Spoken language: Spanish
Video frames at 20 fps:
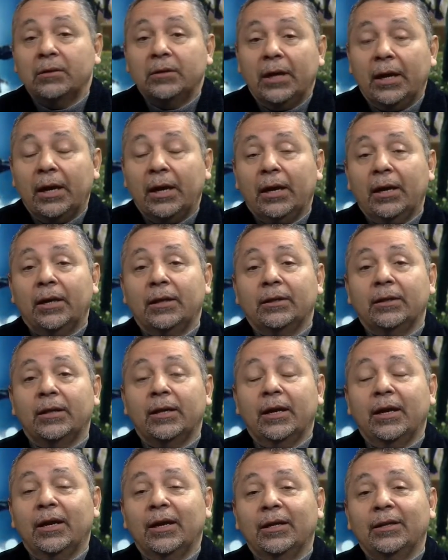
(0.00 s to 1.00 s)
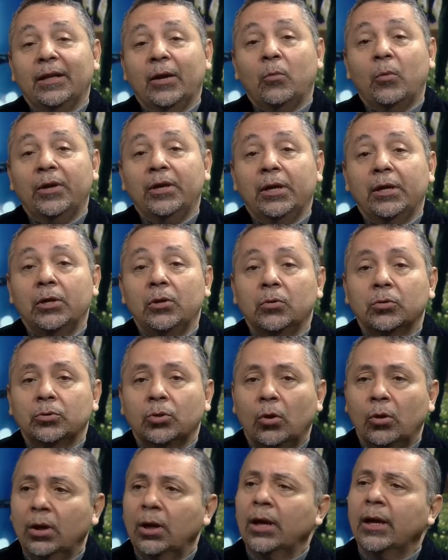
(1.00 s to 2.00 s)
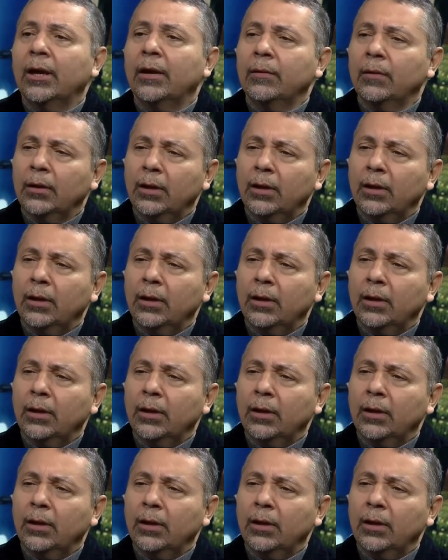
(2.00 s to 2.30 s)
de, Winnie Houston le,